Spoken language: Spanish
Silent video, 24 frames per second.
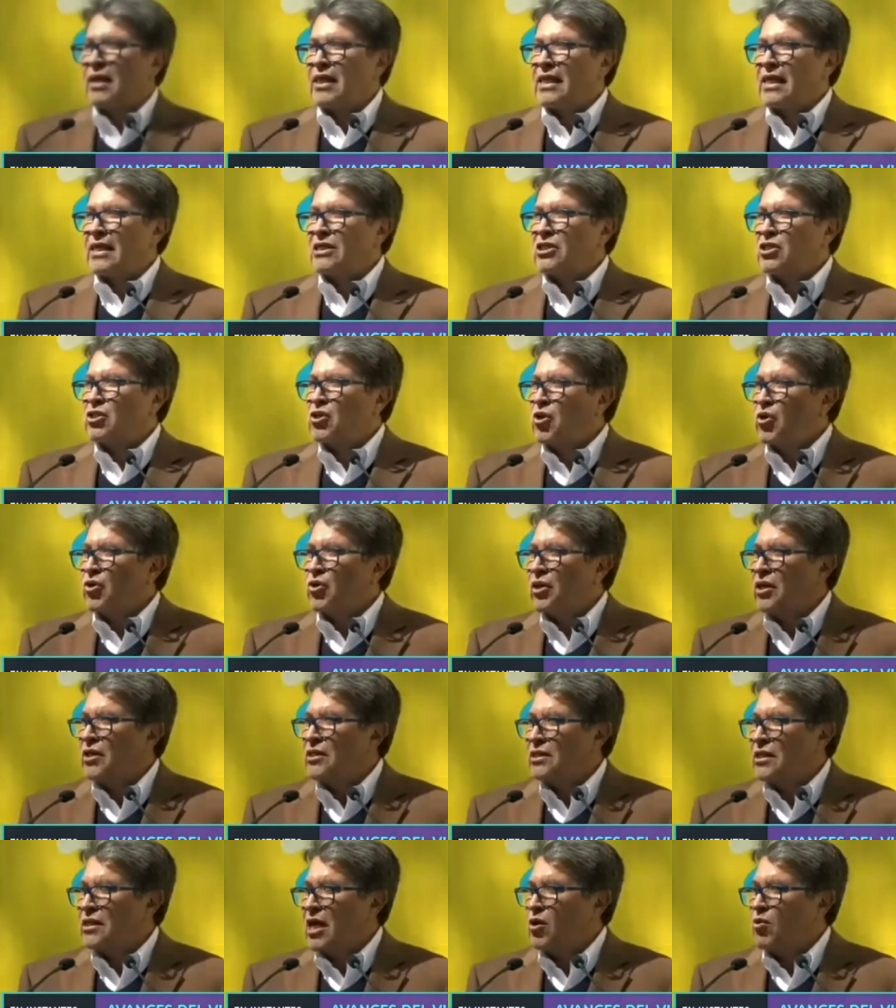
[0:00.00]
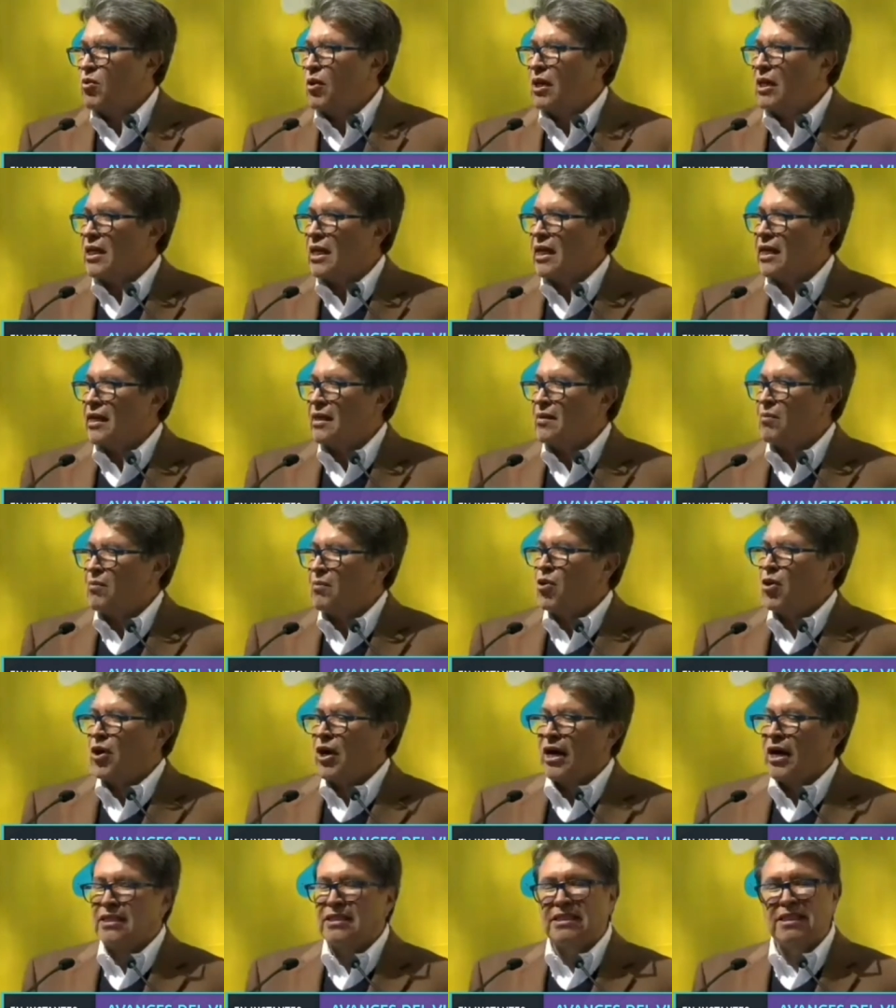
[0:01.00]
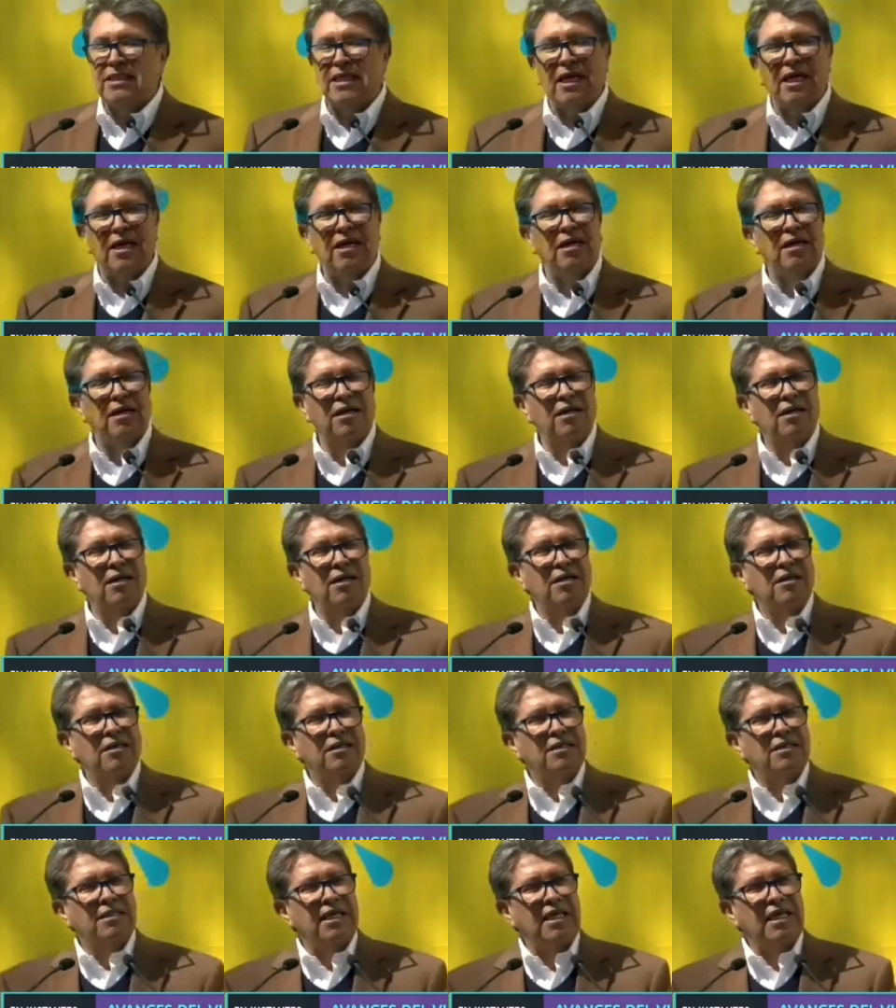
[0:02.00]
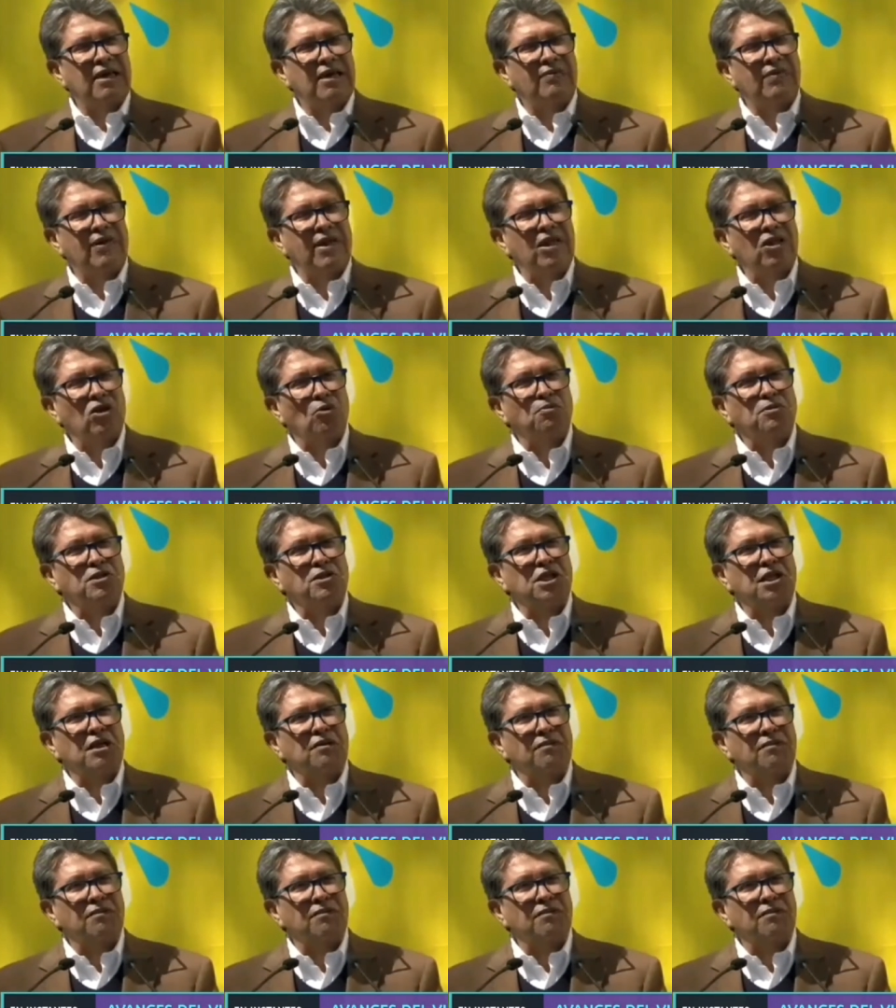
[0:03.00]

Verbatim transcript: Recomendaciones que en cualquier democracia se deben de